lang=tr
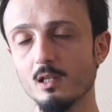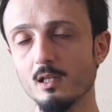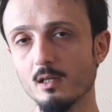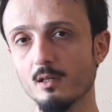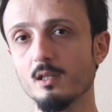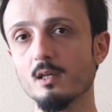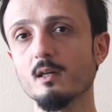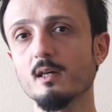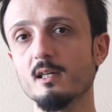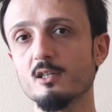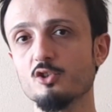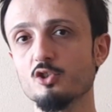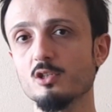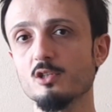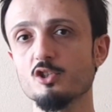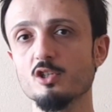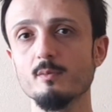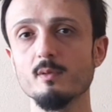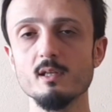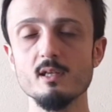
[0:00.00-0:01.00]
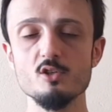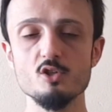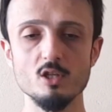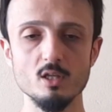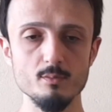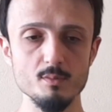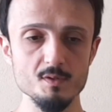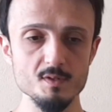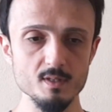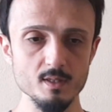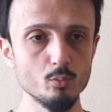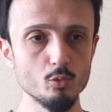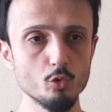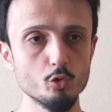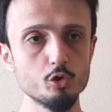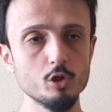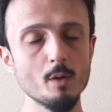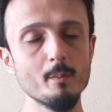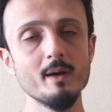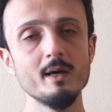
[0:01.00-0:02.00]
ileride karşılaşabileceğimiz
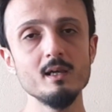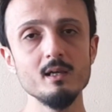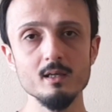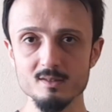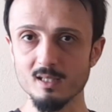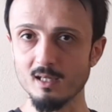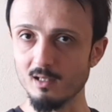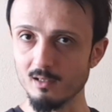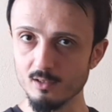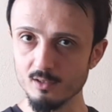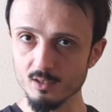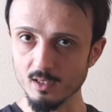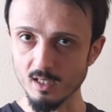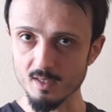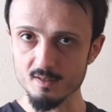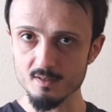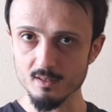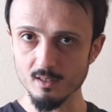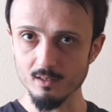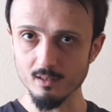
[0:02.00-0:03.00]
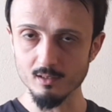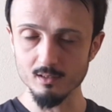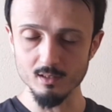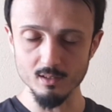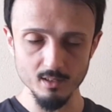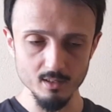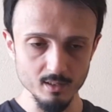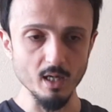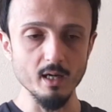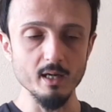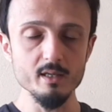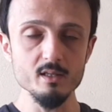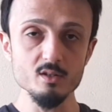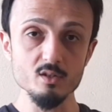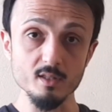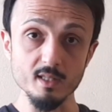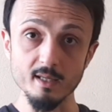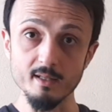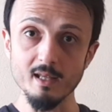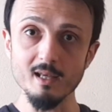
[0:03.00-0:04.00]
muhtemel salgın hastalıklara dair
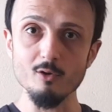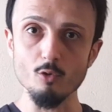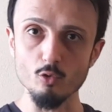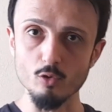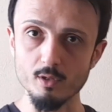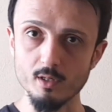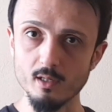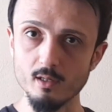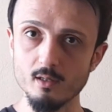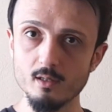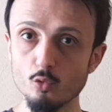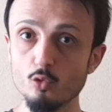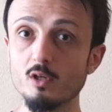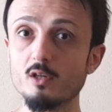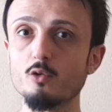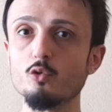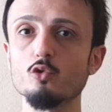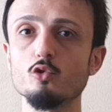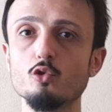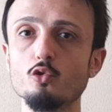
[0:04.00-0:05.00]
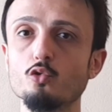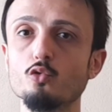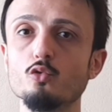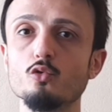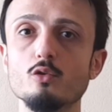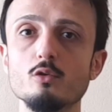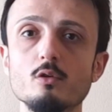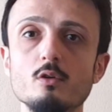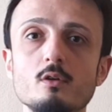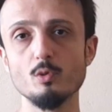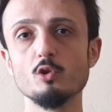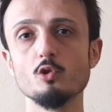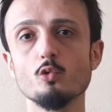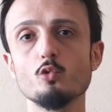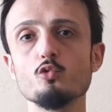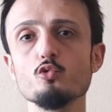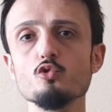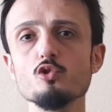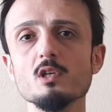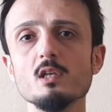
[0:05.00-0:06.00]
genel olarak uyarıyordu.
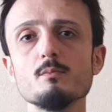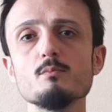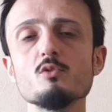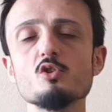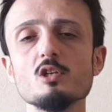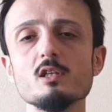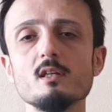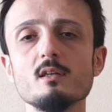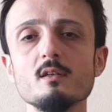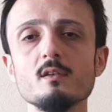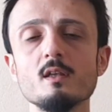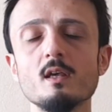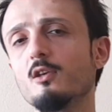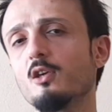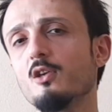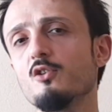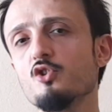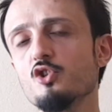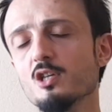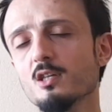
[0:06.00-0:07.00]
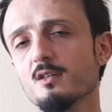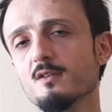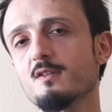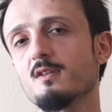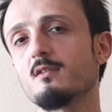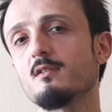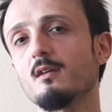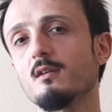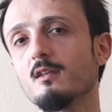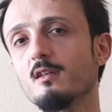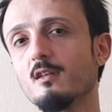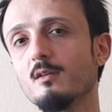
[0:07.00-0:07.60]
1970'lerin ikinci yarısından